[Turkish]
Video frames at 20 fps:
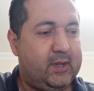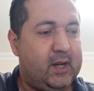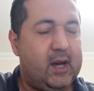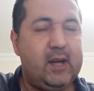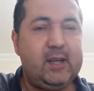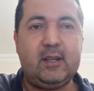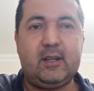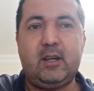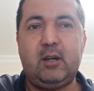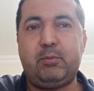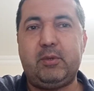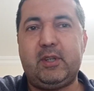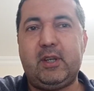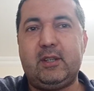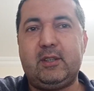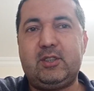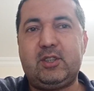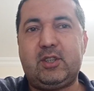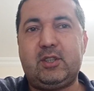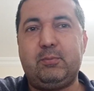aynı
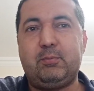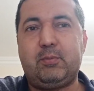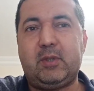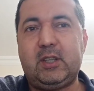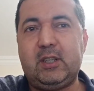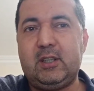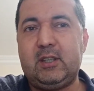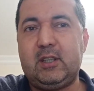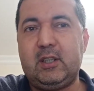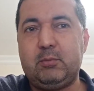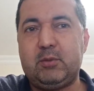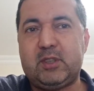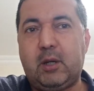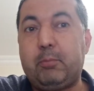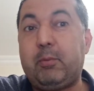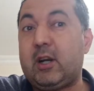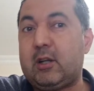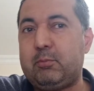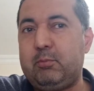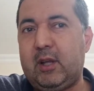kapıdan çıkıp girdiğimiz
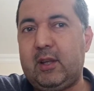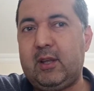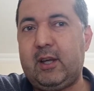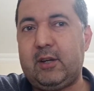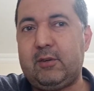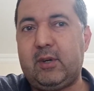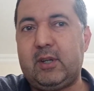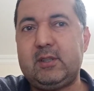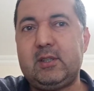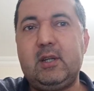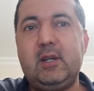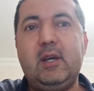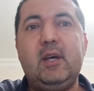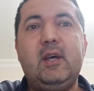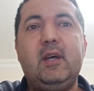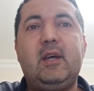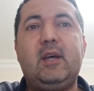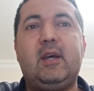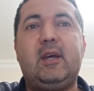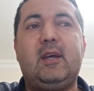apartmanlar var.
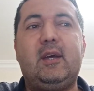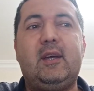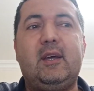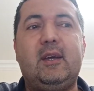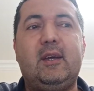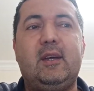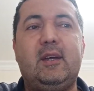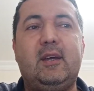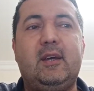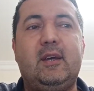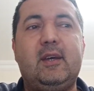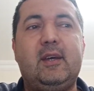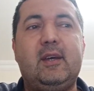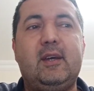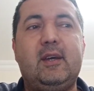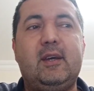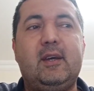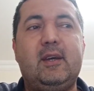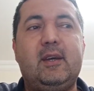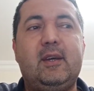E,
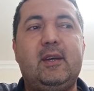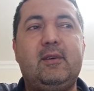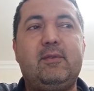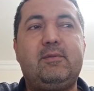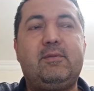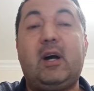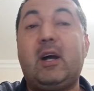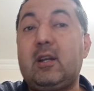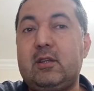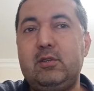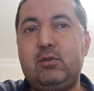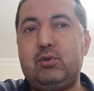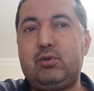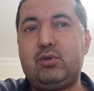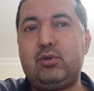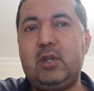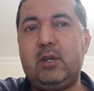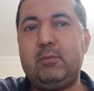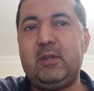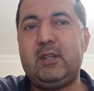farklı
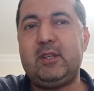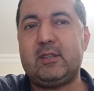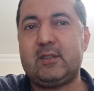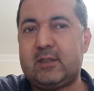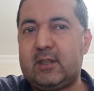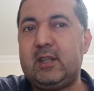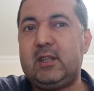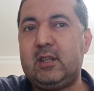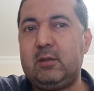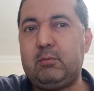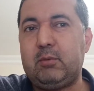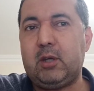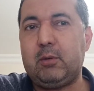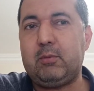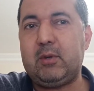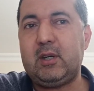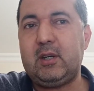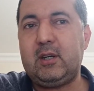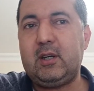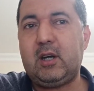düşünebiliriz dediğim
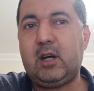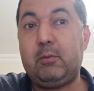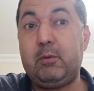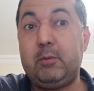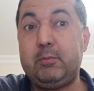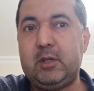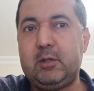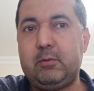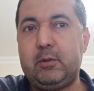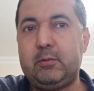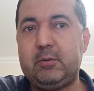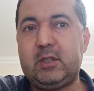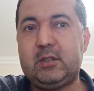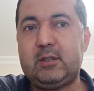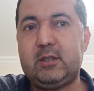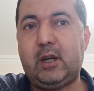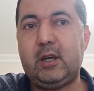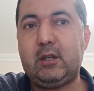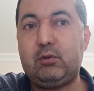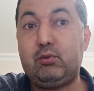gibi ama birbirimize
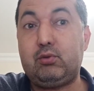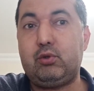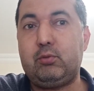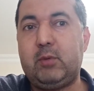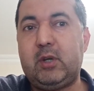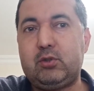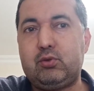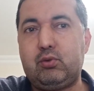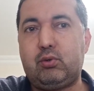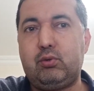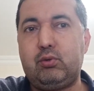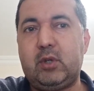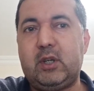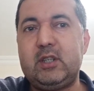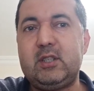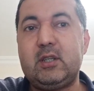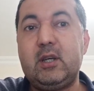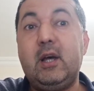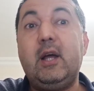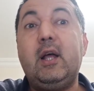saygı duymak
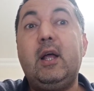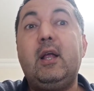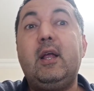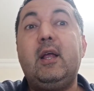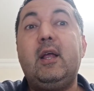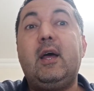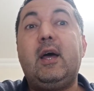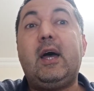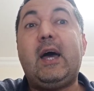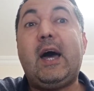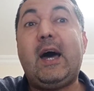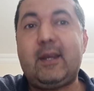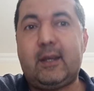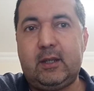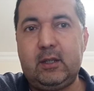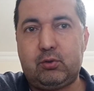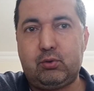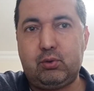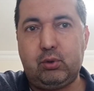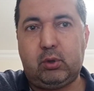zorundayız.
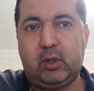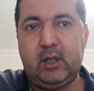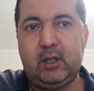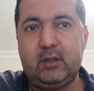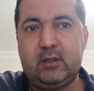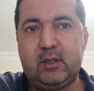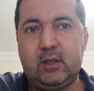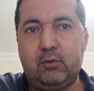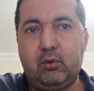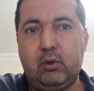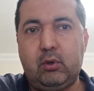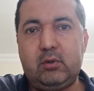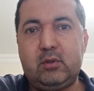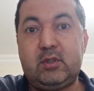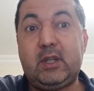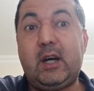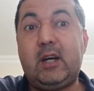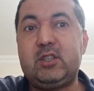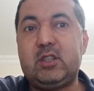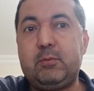Herkes Türkiye'yi seviyor.
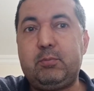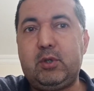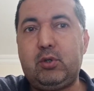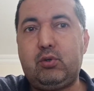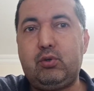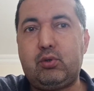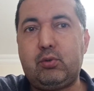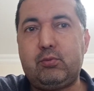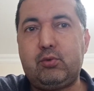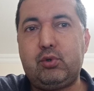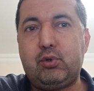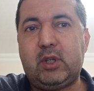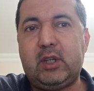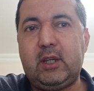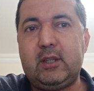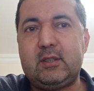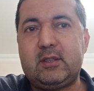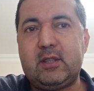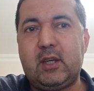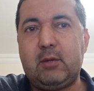Sadece bir grup
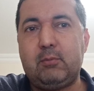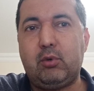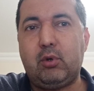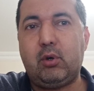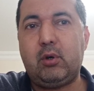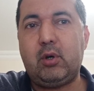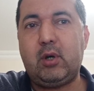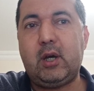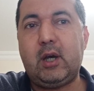Türkiye'yi sevmiyor.